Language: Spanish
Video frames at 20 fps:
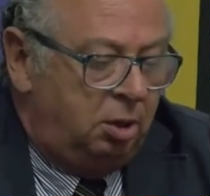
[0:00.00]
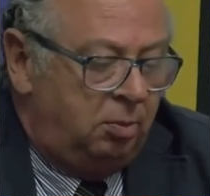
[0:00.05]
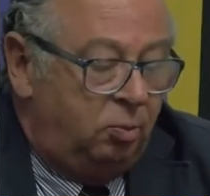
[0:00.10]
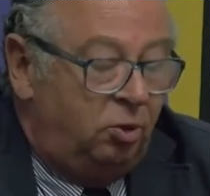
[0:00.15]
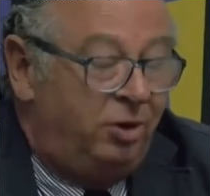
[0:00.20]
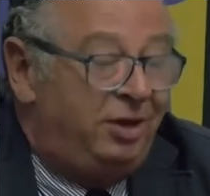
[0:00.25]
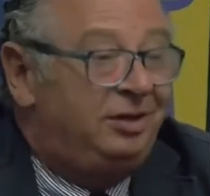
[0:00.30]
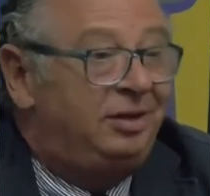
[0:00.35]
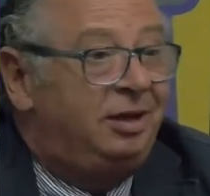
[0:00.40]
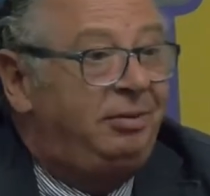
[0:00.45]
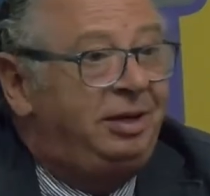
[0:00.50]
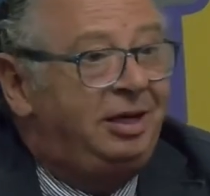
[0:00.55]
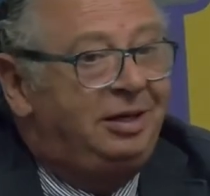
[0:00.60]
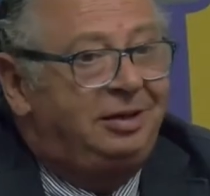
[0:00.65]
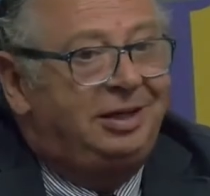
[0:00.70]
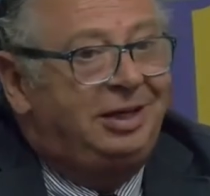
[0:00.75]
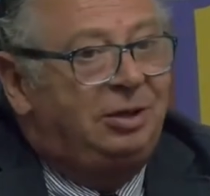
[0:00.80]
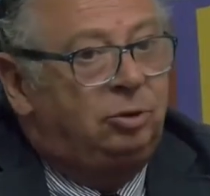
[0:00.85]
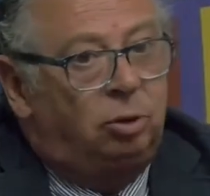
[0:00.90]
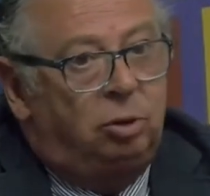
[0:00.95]
pues está
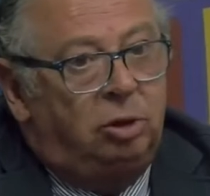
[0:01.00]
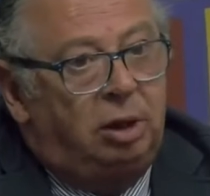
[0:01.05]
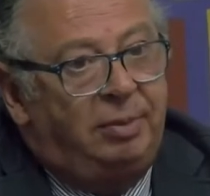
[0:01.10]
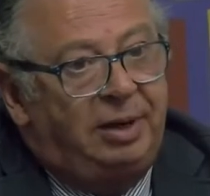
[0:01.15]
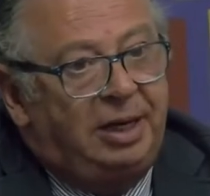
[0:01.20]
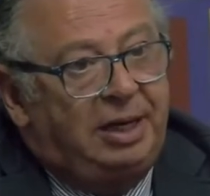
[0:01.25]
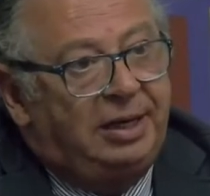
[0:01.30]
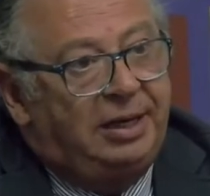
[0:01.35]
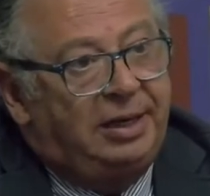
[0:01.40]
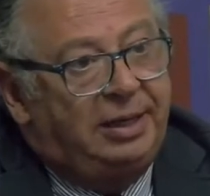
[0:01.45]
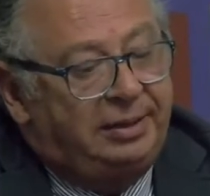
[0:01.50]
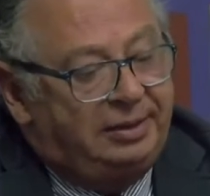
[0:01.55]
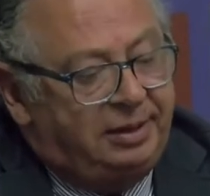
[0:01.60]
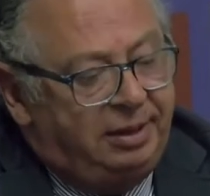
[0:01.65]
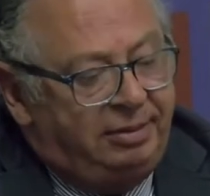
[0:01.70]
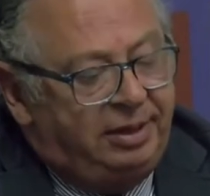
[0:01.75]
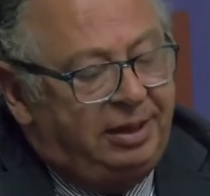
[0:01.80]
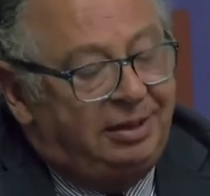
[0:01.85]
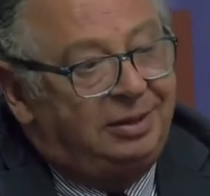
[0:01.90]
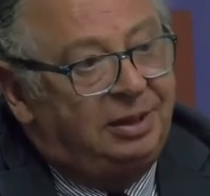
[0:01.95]
abierta a toda Málaga, está
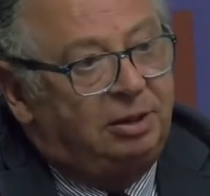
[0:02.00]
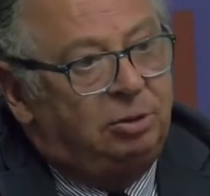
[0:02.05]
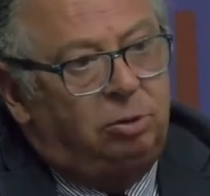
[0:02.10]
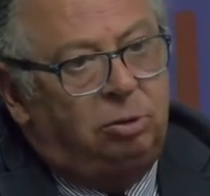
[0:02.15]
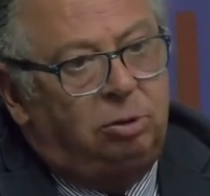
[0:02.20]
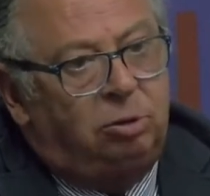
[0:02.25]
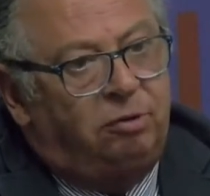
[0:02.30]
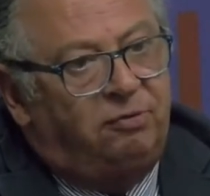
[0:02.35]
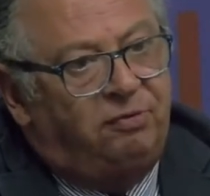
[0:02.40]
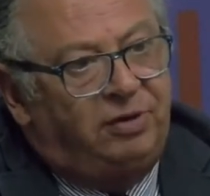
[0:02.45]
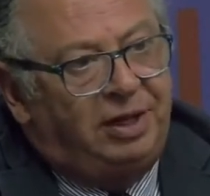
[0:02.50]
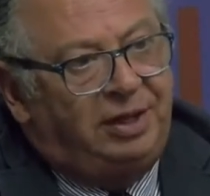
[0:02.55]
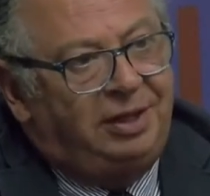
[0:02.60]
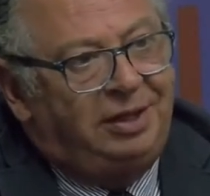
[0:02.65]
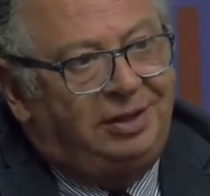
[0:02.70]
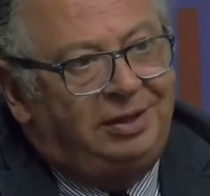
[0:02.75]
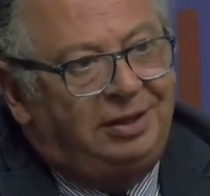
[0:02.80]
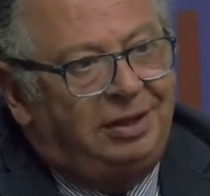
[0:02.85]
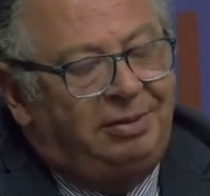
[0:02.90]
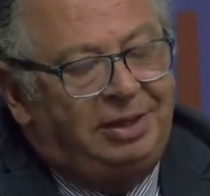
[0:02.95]
abierta a todo cofrade y
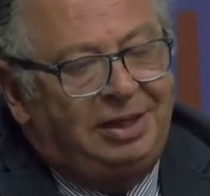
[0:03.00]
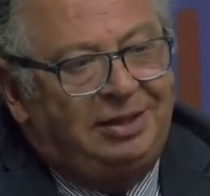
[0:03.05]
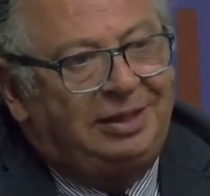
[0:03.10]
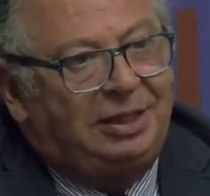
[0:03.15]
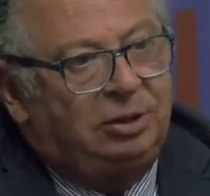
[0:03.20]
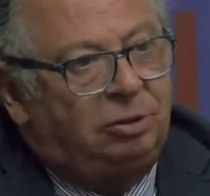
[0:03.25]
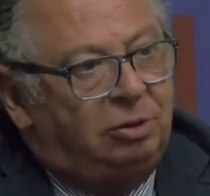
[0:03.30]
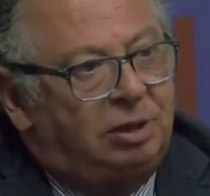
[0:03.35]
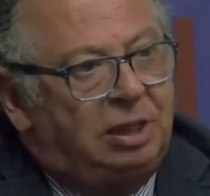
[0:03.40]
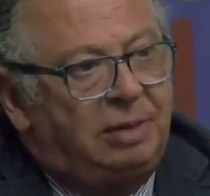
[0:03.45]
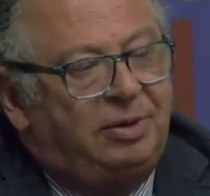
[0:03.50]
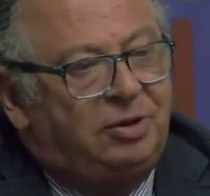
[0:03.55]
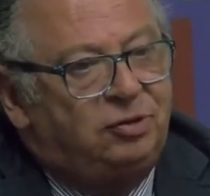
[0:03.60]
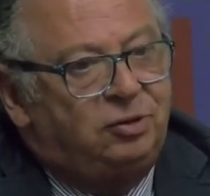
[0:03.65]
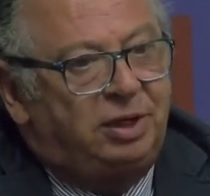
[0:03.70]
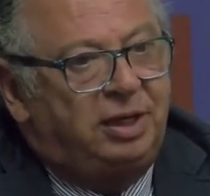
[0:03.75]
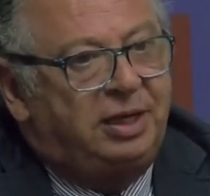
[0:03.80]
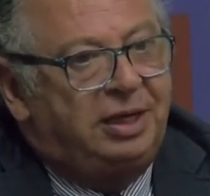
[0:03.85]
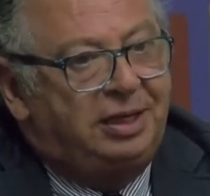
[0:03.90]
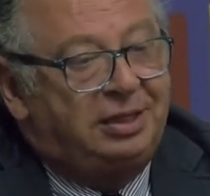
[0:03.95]
está abierta a toda la
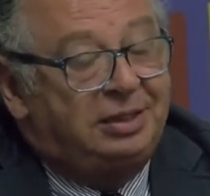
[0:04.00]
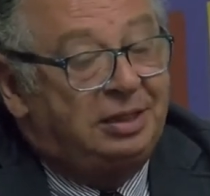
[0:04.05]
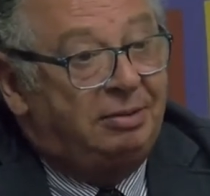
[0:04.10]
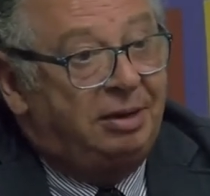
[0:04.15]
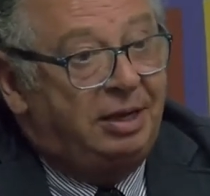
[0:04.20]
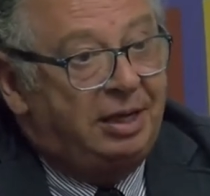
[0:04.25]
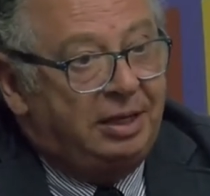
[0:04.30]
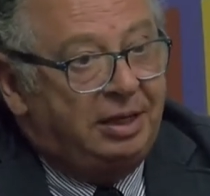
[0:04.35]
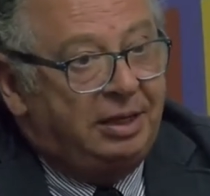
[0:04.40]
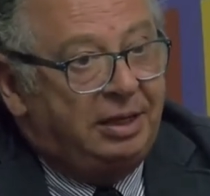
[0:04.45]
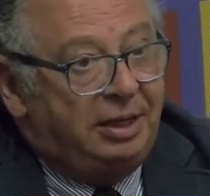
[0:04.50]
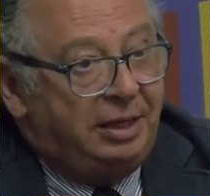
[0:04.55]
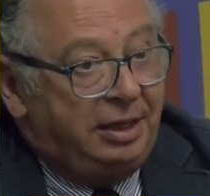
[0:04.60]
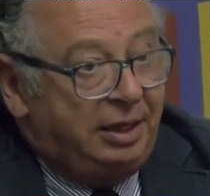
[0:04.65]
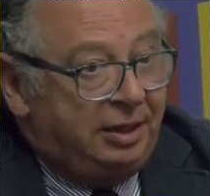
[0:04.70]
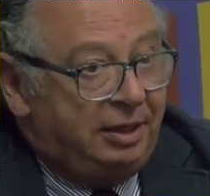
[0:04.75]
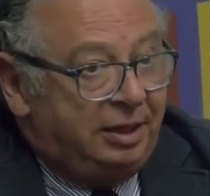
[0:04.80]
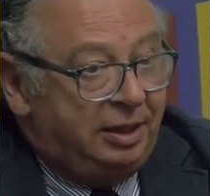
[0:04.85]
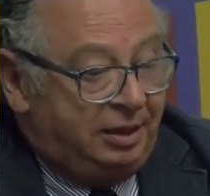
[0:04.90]
persona que quiere trabajar en ella.